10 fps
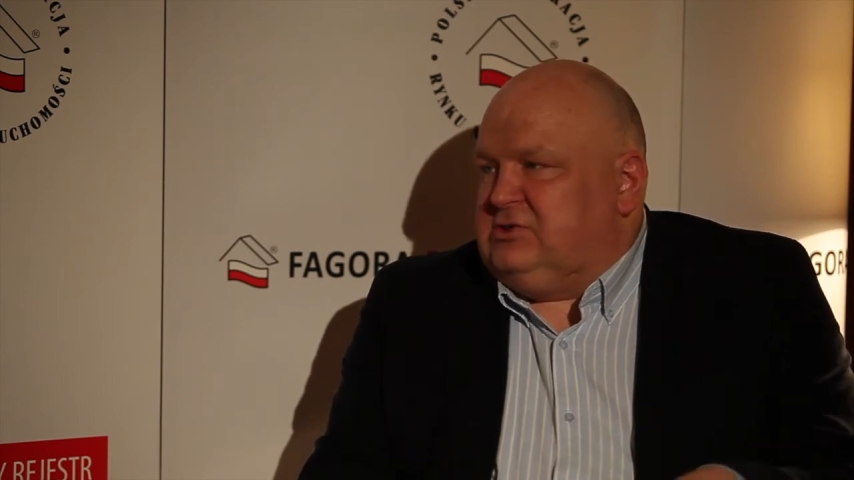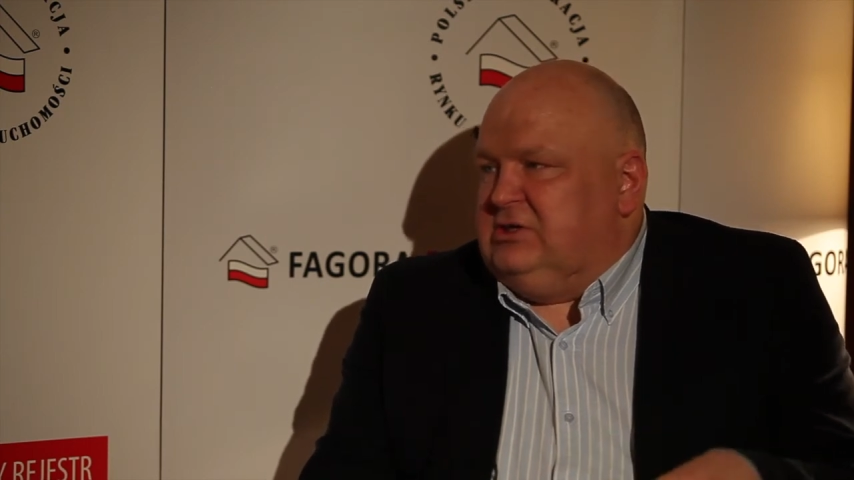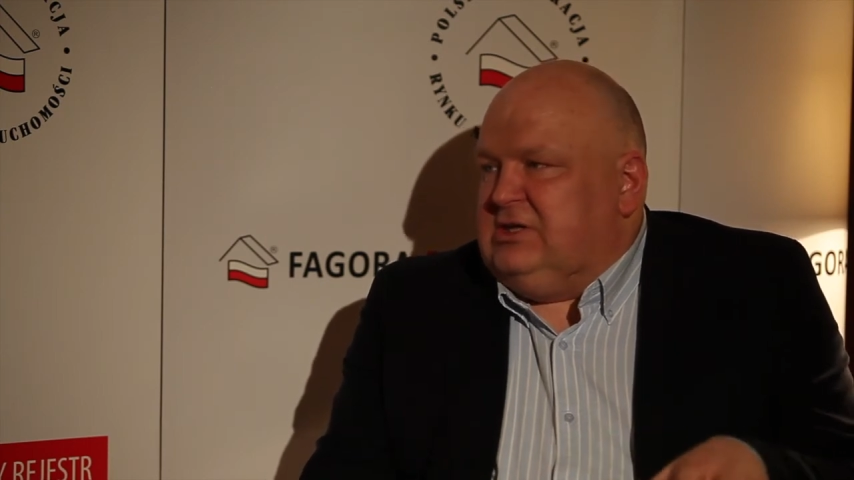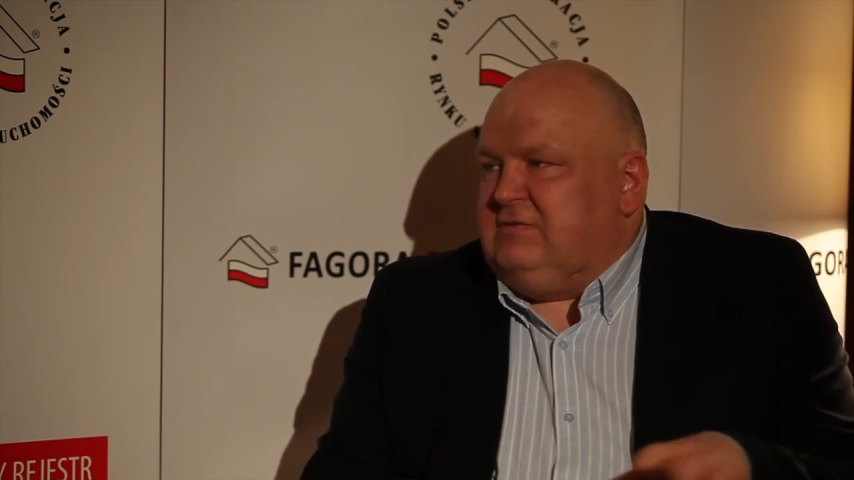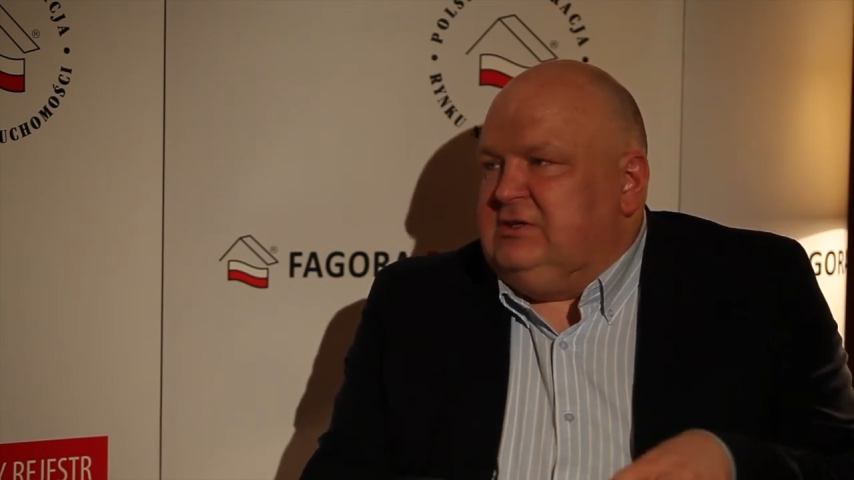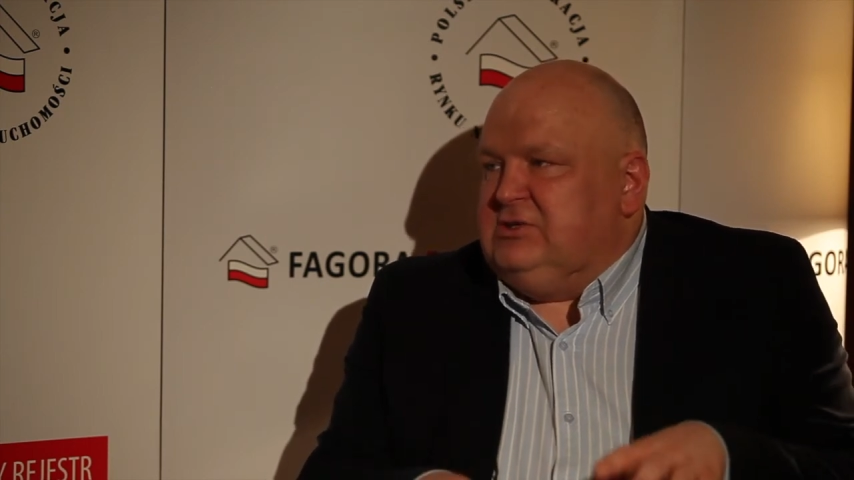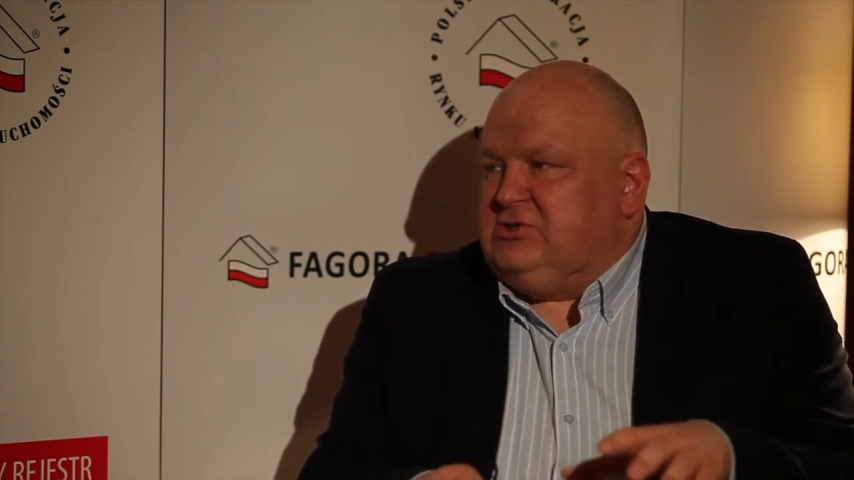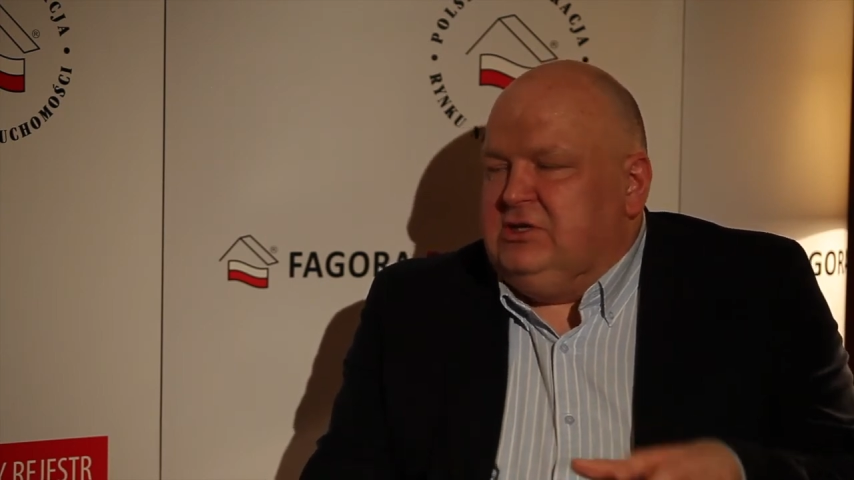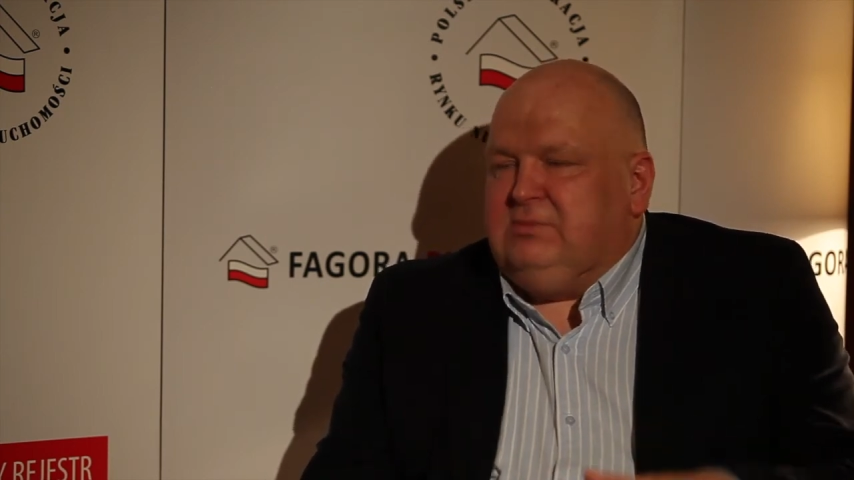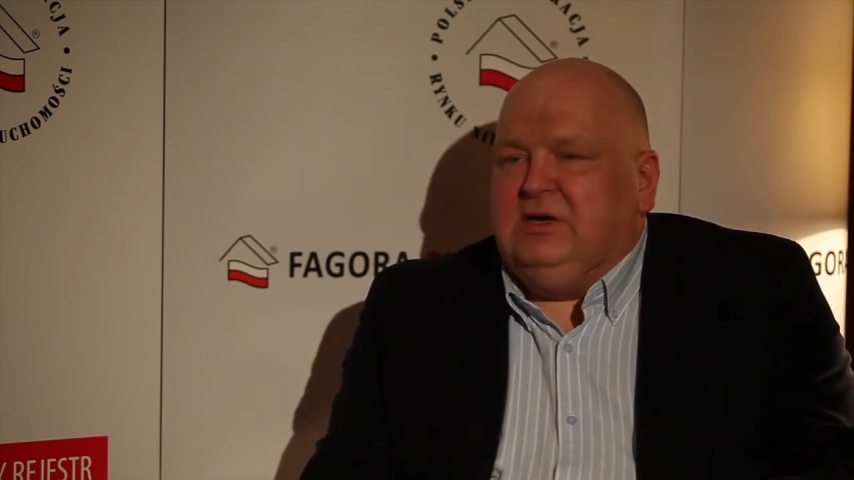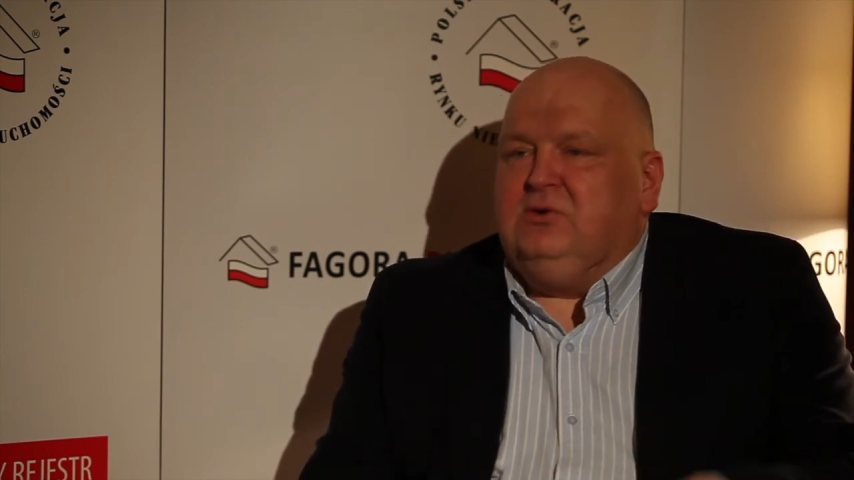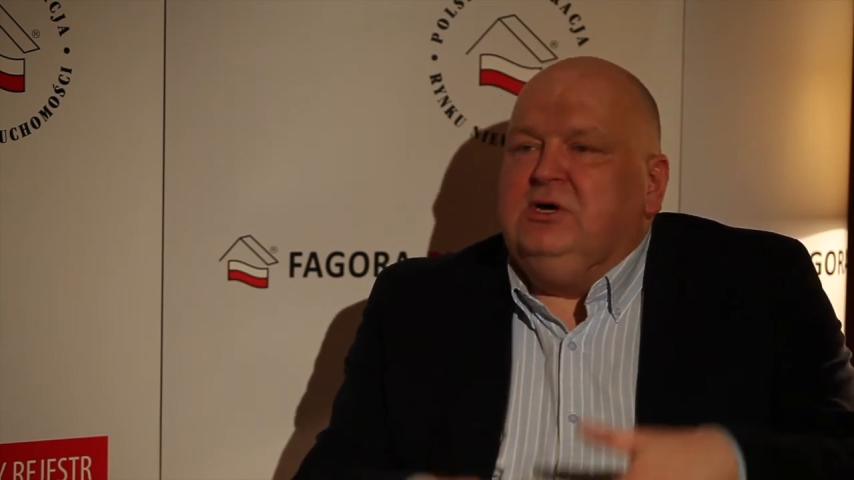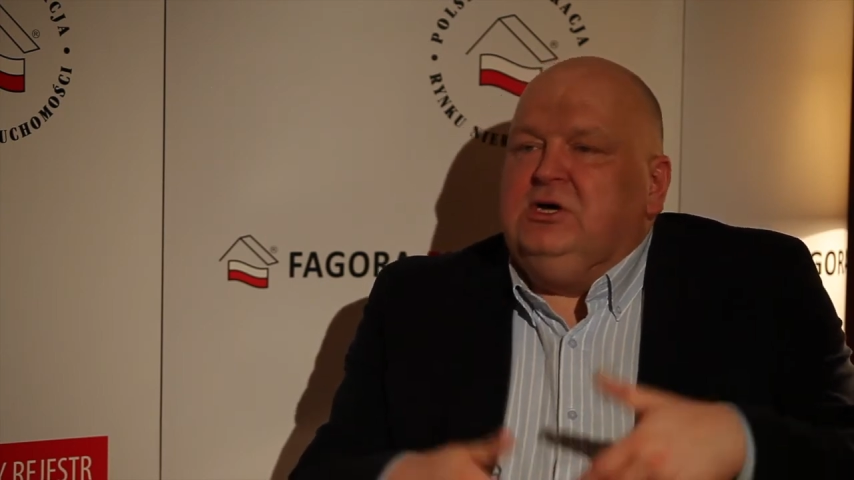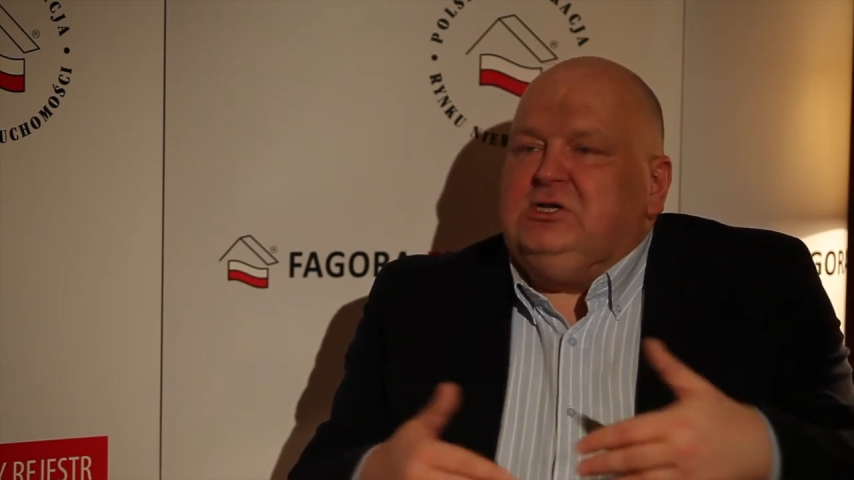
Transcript: czyli nawet jeżeli mają